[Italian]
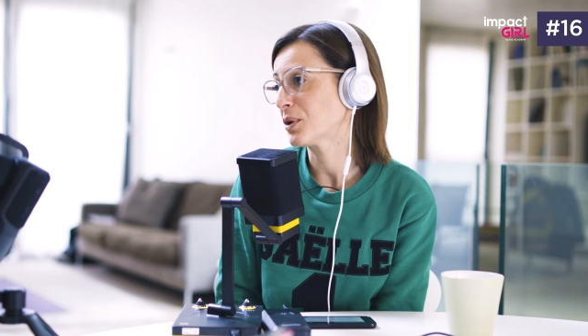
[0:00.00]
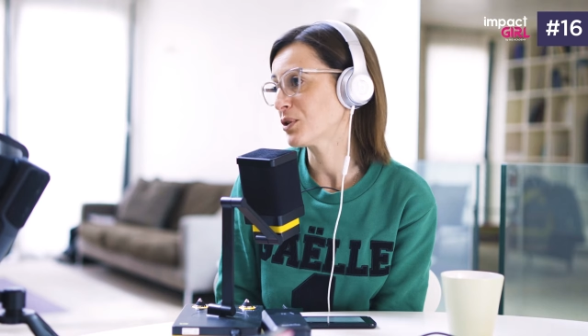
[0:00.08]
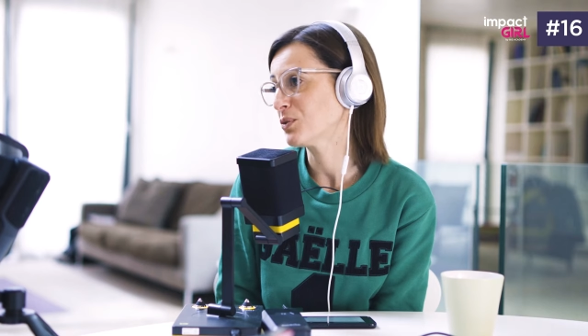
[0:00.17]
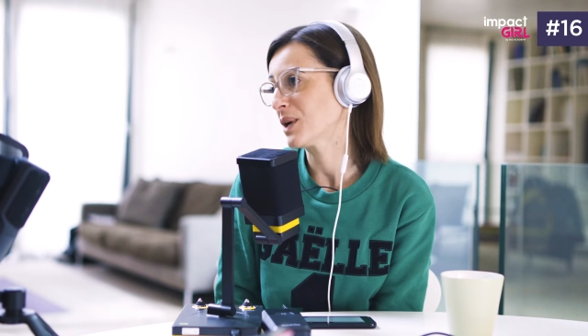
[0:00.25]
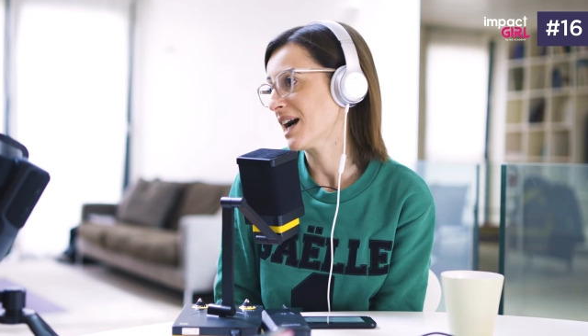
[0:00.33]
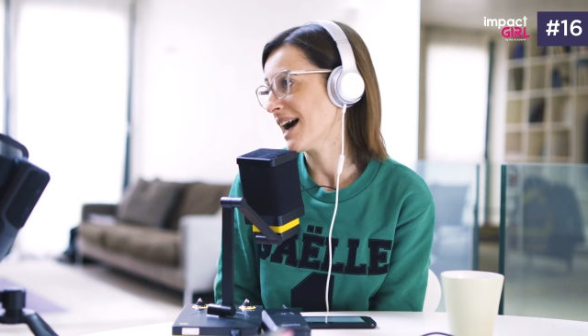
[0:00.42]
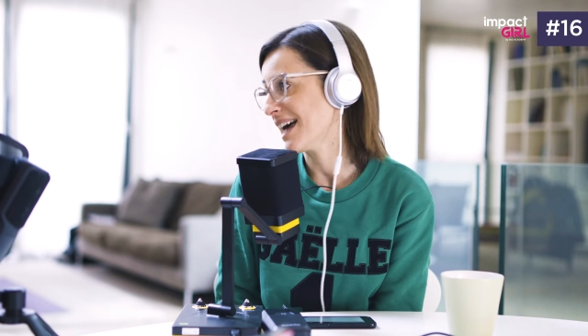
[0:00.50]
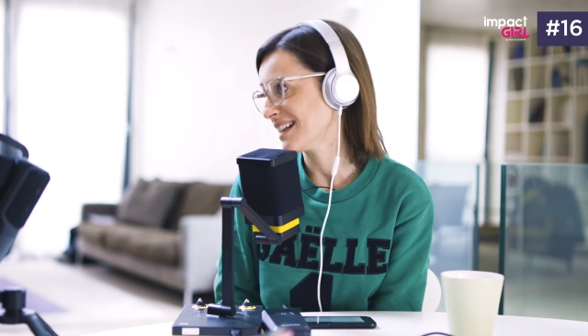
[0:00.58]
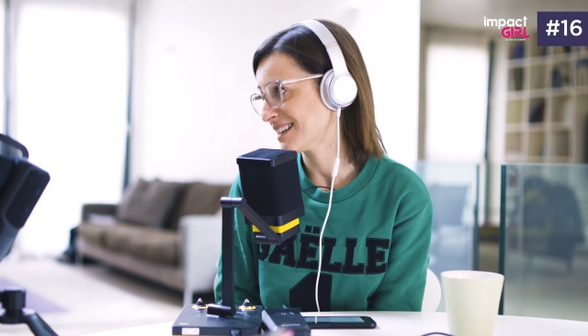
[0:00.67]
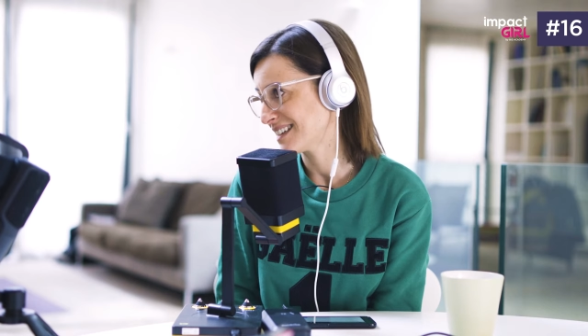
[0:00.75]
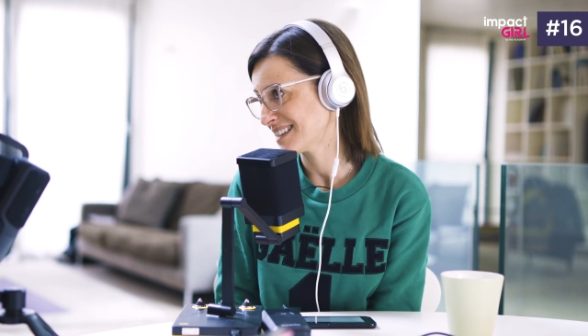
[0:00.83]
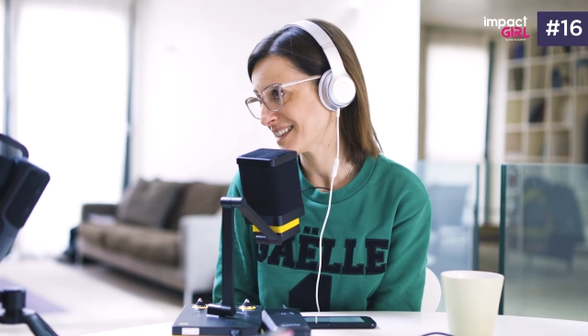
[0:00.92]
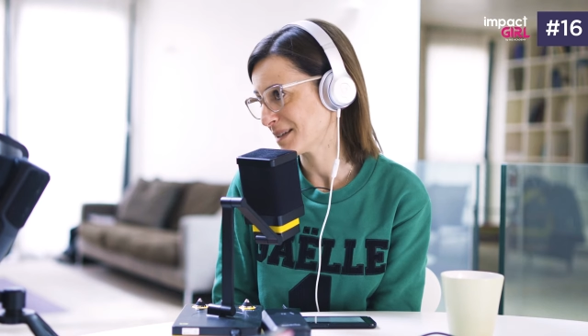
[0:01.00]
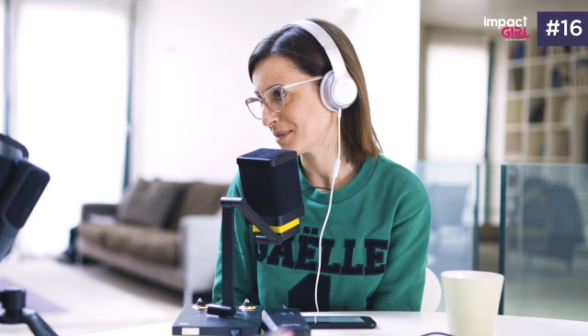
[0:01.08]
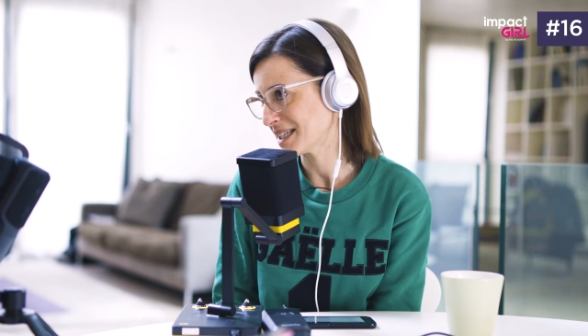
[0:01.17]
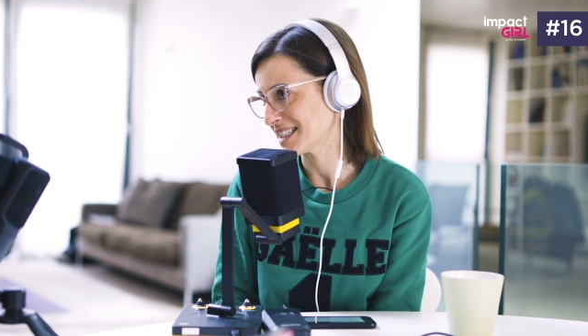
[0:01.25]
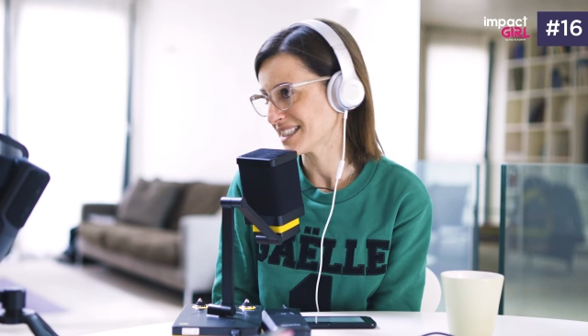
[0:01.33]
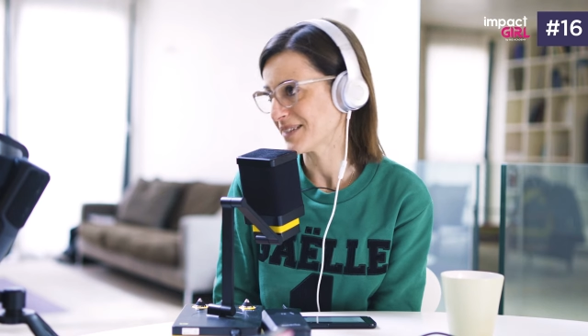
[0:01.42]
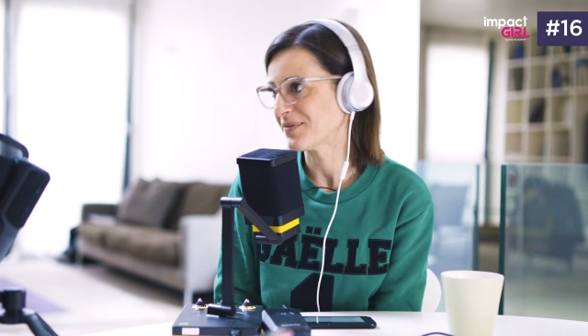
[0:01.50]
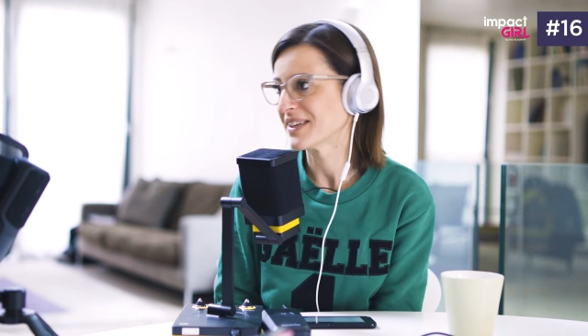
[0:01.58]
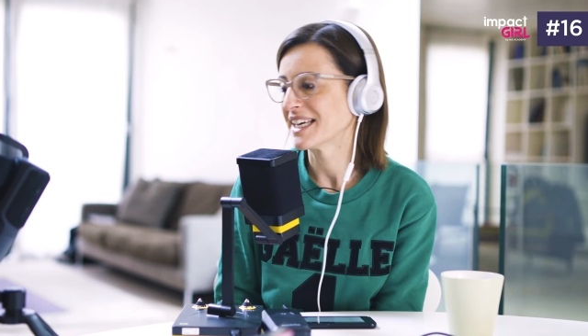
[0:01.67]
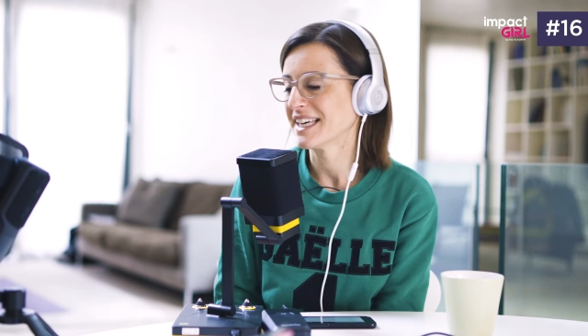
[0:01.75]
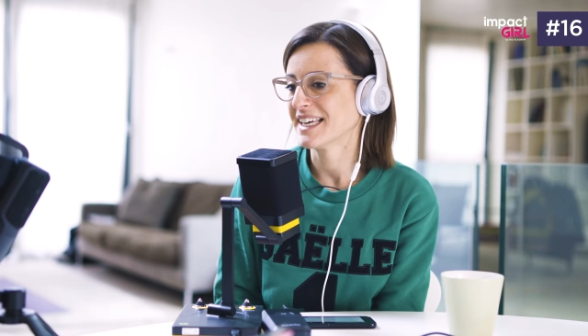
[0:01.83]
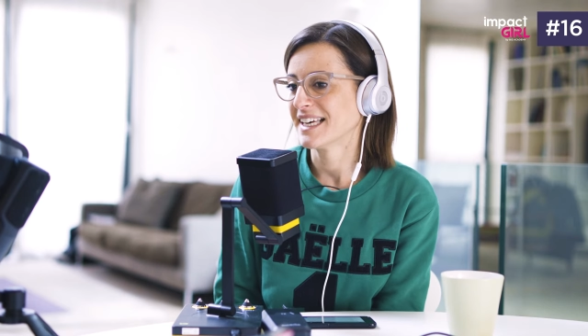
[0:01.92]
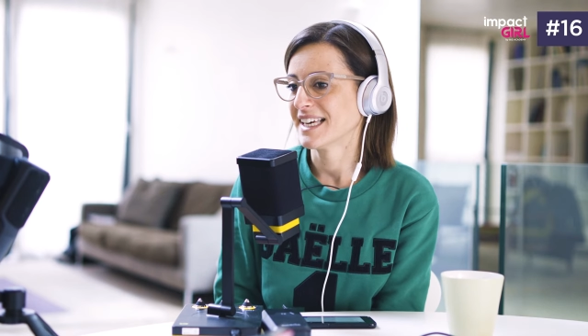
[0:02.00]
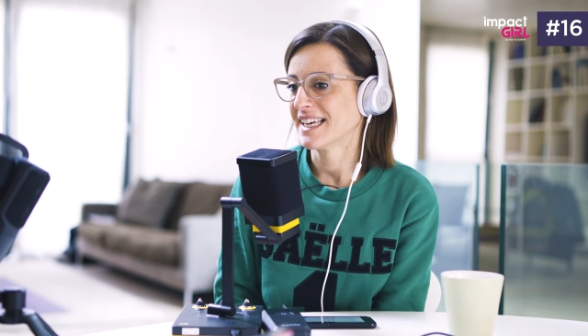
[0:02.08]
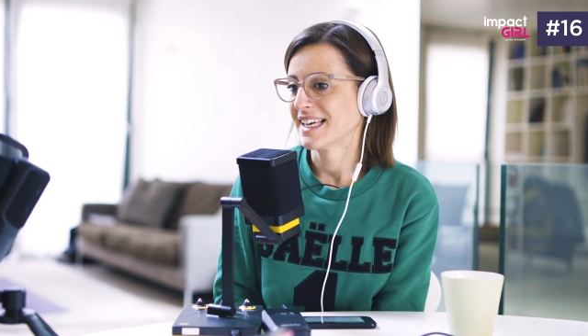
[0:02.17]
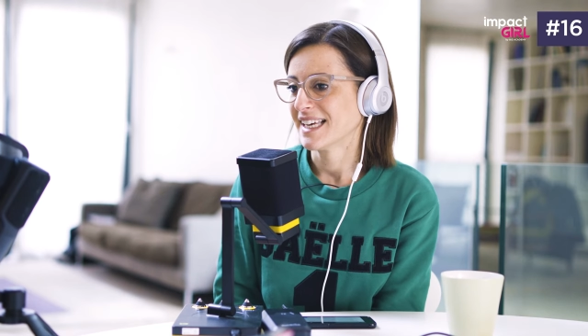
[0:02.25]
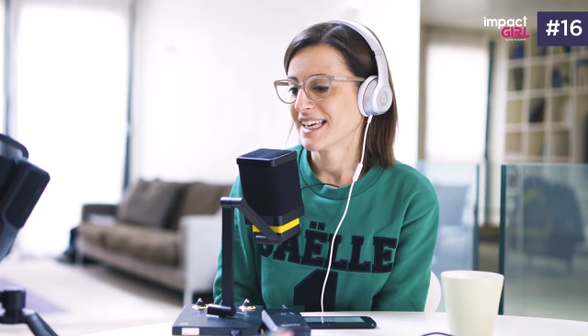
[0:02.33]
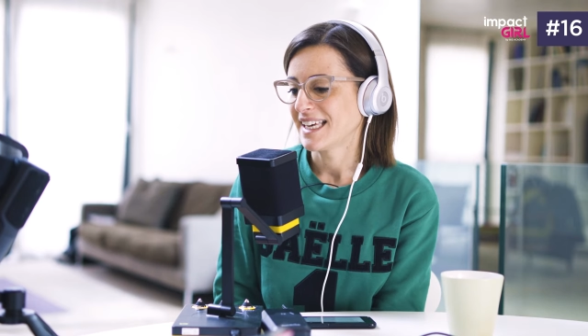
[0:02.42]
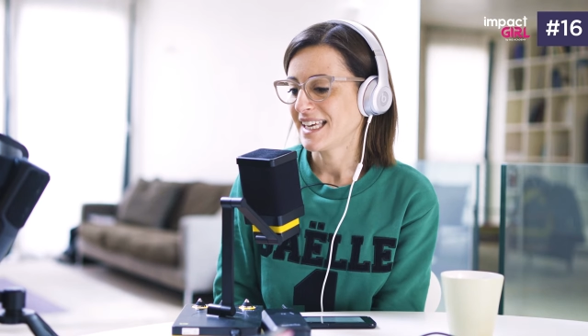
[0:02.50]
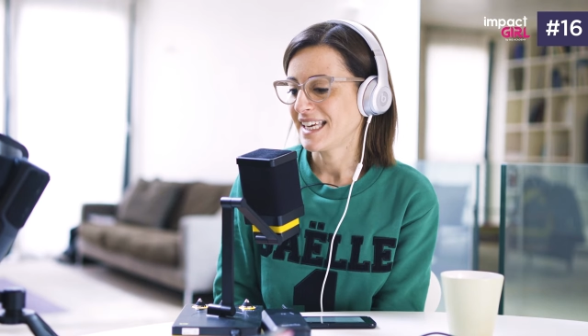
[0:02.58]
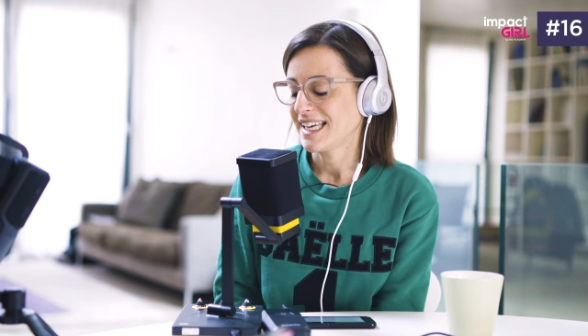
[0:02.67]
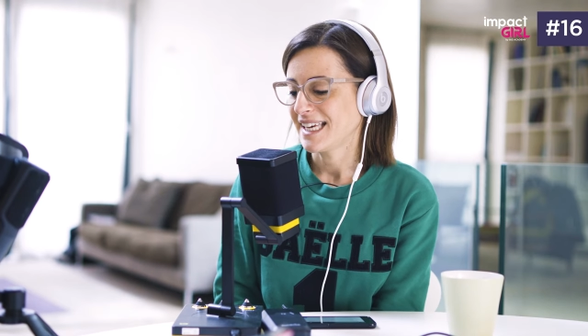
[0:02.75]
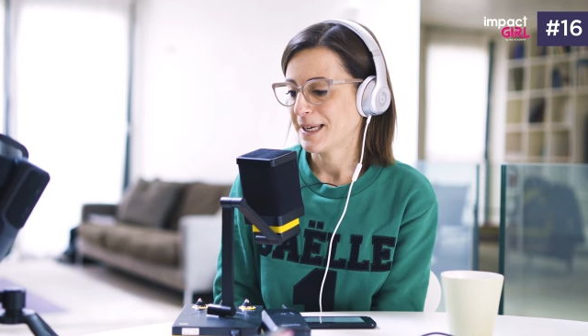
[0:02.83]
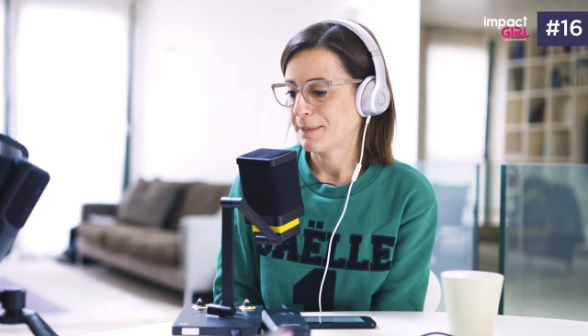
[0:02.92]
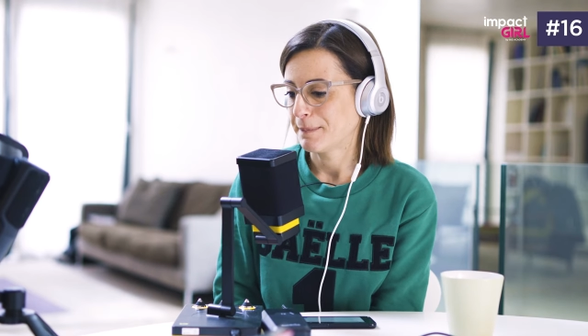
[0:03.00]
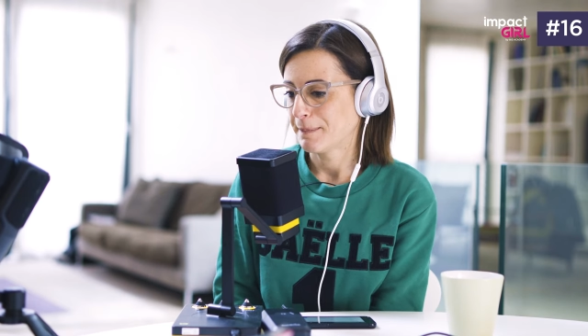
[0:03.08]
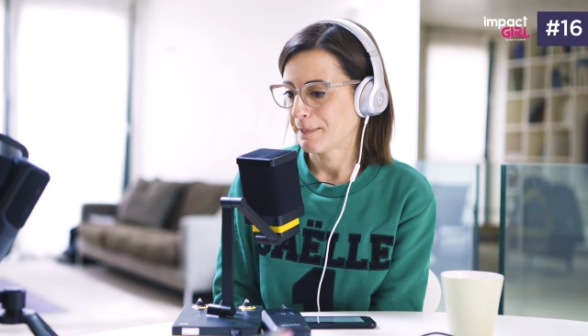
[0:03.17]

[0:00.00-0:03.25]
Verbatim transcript: poi dura altri 6 mesi. E